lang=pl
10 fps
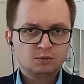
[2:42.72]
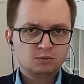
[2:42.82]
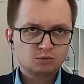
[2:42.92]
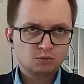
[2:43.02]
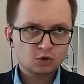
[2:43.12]

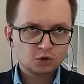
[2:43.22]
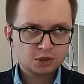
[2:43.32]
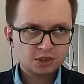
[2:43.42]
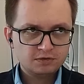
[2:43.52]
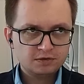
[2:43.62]

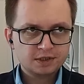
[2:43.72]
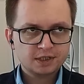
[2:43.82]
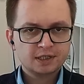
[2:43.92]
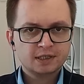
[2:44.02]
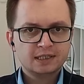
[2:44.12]

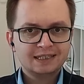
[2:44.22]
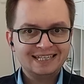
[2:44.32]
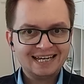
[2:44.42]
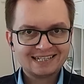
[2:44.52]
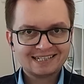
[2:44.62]
możliwie
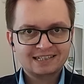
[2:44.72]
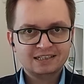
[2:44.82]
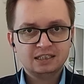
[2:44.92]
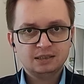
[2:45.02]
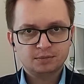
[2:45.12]
jasny
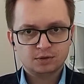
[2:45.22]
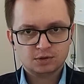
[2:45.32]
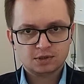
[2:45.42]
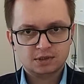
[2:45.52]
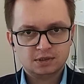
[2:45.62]
i
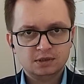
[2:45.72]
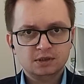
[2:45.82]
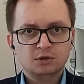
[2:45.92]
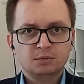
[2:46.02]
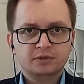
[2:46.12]
prosty
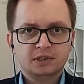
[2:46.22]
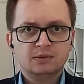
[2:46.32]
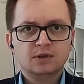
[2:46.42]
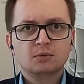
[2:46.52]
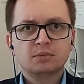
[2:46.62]

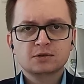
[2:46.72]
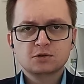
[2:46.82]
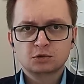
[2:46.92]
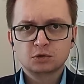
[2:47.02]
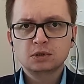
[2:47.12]
opowiadała o bardzo
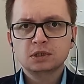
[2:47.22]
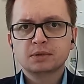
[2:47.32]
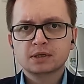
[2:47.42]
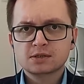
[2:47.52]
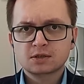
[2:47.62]
trudnych i
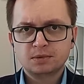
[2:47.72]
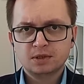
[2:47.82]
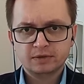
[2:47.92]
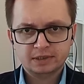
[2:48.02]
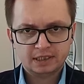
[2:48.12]
bardzo
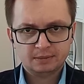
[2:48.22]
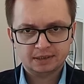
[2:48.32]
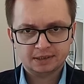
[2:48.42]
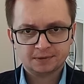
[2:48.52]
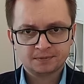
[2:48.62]
skomplikowanych
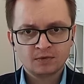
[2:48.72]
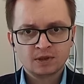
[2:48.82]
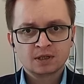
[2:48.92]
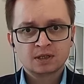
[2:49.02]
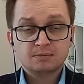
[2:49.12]
tematach.
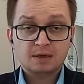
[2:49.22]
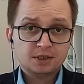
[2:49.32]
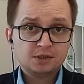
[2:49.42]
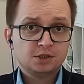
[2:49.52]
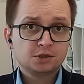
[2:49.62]
Mam
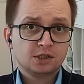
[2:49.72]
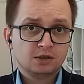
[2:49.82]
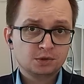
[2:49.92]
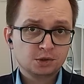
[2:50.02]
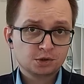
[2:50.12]
nadzieję, że taką
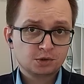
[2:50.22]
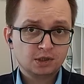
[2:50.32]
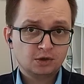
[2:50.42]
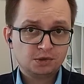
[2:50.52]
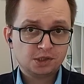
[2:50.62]
książkę
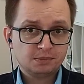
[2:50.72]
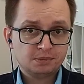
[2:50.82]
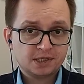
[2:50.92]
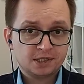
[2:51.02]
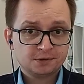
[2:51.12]
udało mi się
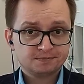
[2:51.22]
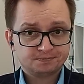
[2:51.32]
napisać.